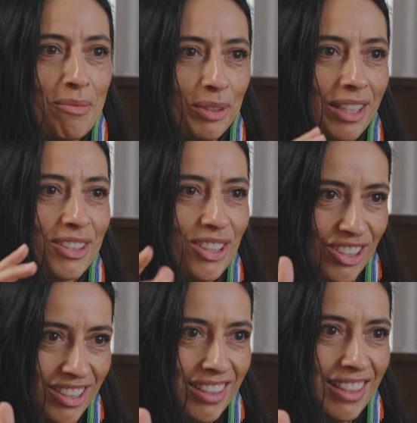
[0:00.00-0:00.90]

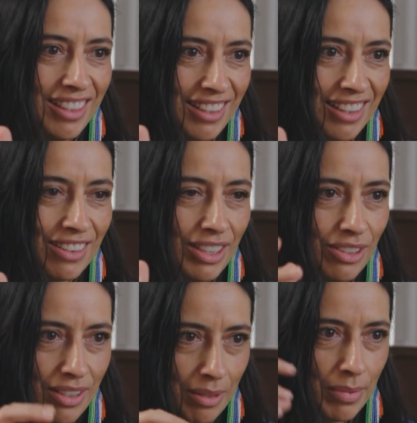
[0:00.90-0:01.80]
mutación,
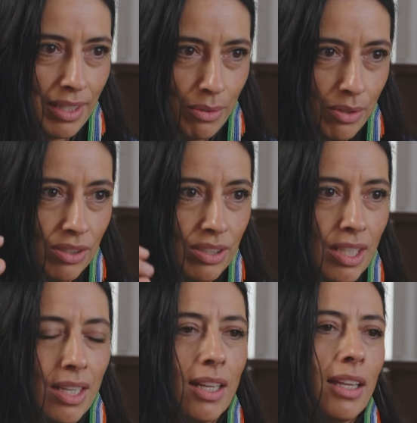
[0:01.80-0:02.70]
cuando cambia la voz.
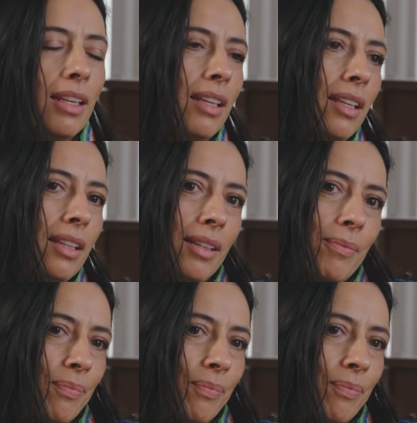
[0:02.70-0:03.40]
Y